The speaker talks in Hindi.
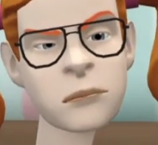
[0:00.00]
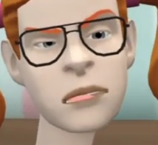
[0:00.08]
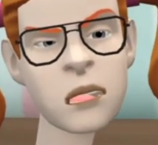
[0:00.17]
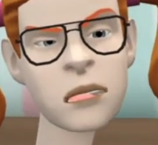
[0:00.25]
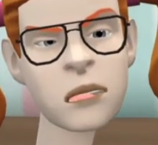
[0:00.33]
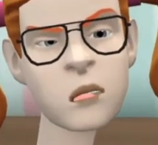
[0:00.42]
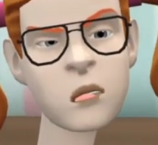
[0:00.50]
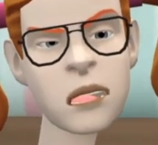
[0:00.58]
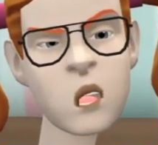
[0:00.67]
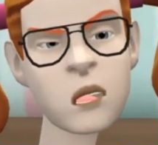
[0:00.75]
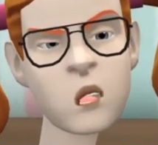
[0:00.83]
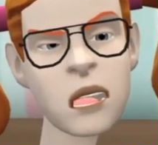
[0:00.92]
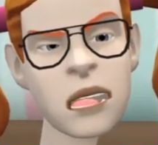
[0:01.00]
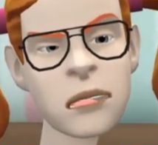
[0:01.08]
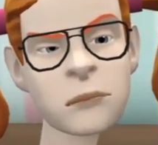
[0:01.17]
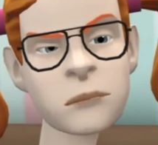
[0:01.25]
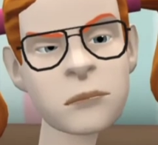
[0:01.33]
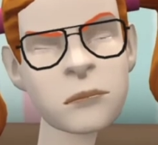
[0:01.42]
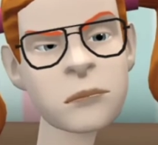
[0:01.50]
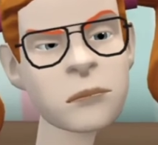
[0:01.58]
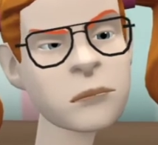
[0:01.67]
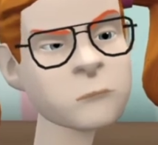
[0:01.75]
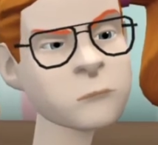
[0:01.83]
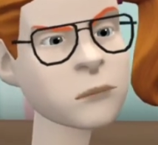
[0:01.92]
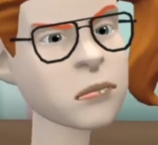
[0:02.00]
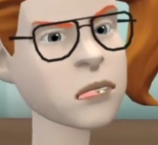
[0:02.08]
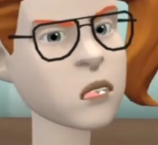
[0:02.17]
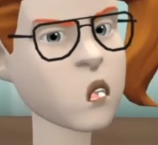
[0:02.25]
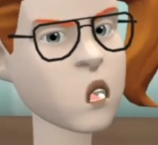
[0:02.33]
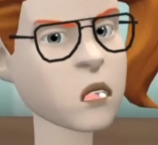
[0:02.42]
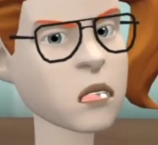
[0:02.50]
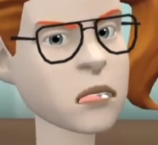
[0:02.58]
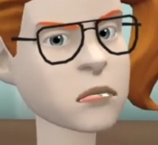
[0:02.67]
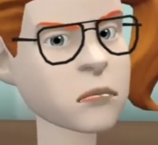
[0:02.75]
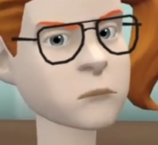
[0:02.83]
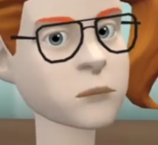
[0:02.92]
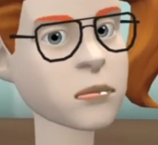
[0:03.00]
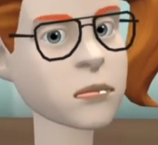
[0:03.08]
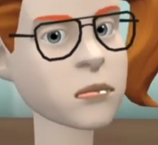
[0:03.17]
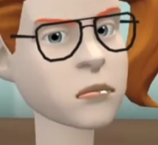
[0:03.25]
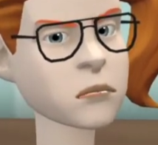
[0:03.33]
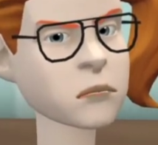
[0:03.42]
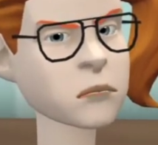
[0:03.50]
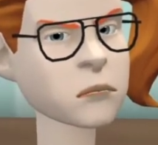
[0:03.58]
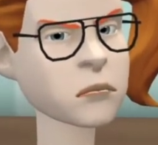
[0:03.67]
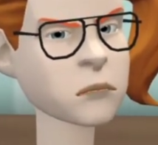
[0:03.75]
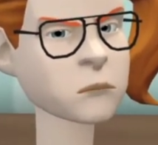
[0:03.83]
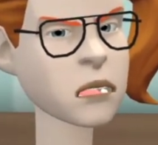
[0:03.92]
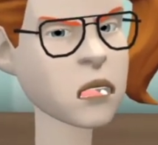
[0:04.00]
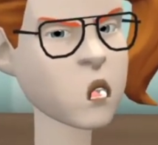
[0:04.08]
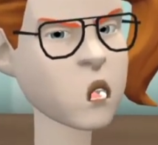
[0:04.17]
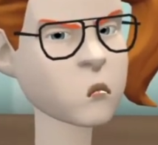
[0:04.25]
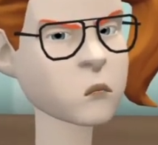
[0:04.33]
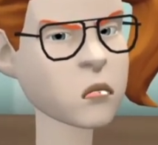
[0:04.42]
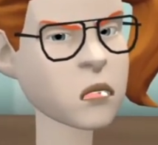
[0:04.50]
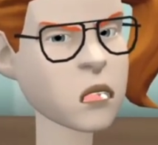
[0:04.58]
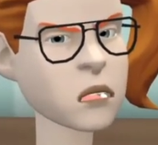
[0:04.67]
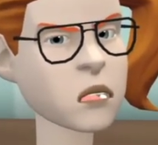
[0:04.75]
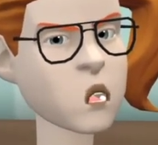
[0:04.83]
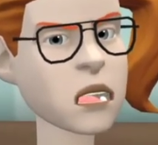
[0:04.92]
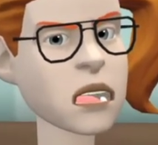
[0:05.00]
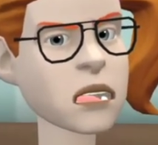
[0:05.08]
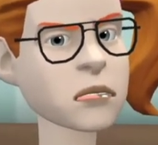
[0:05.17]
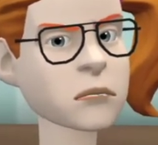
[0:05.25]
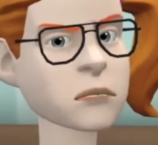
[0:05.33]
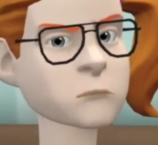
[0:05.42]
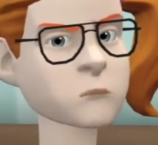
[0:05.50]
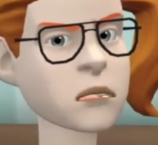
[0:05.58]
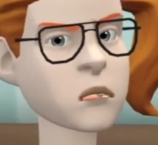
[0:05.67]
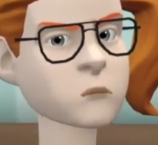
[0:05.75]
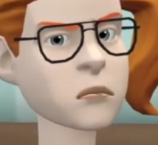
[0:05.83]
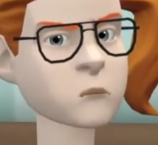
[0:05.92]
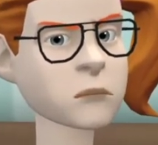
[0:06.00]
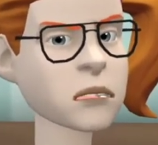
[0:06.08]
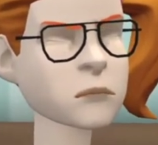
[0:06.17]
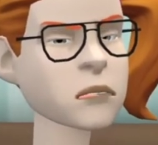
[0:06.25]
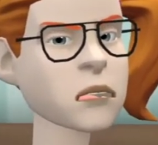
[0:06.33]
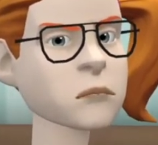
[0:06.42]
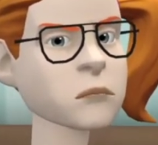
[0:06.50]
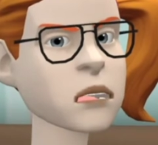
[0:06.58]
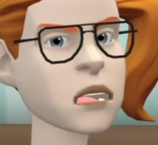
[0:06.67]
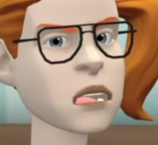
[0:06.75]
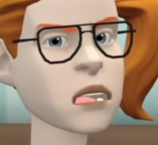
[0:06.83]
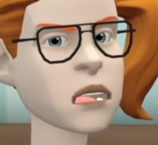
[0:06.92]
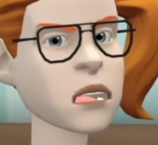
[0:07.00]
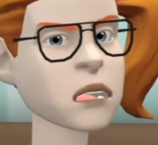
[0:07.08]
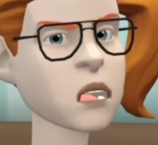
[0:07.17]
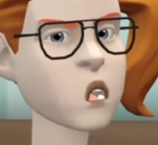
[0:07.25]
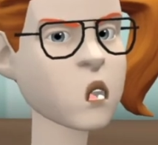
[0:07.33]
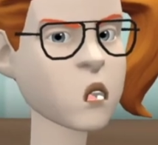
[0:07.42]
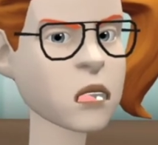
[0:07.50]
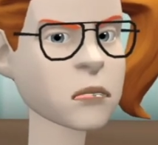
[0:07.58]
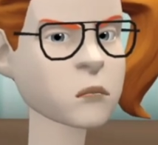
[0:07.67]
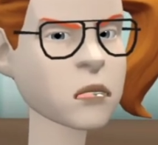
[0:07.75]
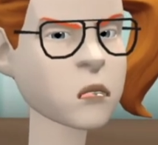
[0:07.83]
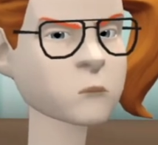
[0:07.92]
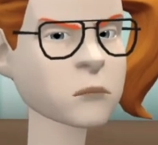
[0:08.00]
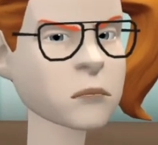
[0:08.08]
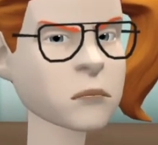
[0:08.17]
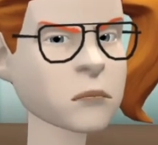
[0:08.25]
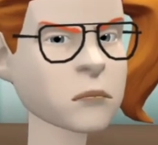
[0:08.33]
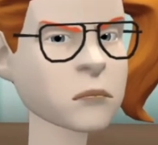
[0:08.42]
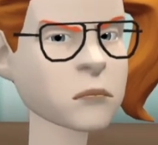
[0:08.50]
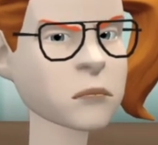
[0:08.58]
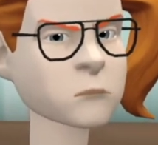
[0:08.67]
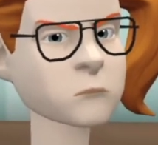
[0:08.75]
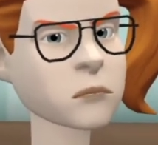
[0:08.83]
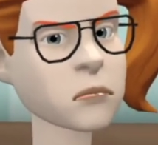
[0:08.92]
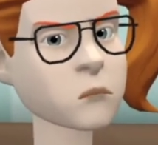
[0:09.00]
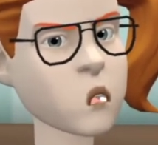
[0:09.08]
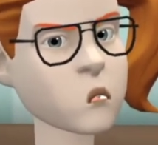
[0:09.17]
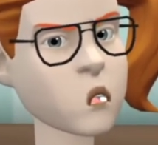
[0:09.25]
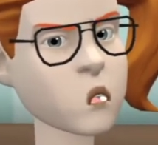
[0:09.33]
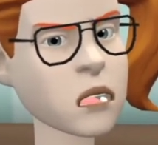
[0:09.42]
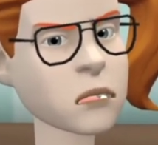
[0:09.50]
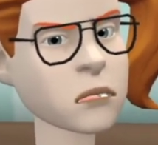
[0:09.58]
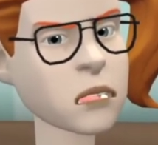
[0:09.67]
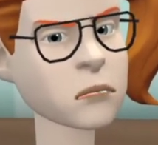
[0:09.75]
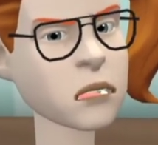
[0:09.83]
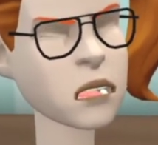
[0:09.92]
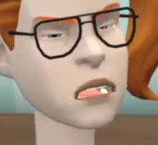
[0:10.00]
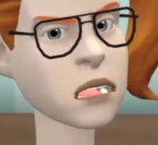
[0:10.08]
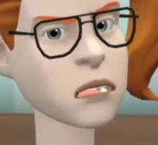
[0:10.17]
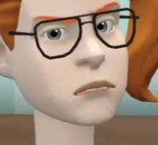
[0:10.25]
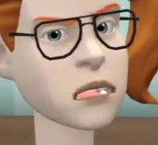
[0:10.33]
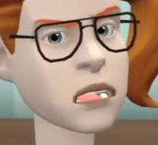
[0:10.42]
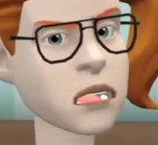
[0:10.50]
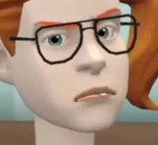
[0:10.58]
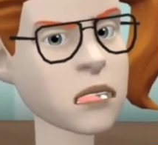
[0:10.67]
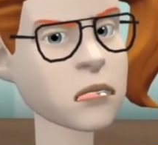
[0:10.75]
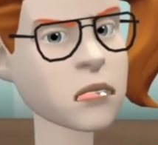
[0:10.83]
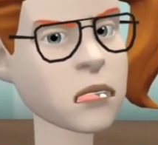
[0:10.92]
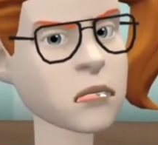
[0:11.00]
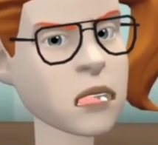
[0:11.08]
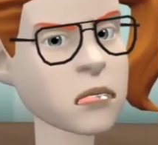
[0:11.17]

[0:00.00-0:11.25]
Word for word: टाइम देखो तुम्हें मैंने क्या कहा था कि जल्दी बना के लाओ पूरे बीस मिनट में आई हो चाय बना के इतनी देर में तो खाना तैयार हो जाता है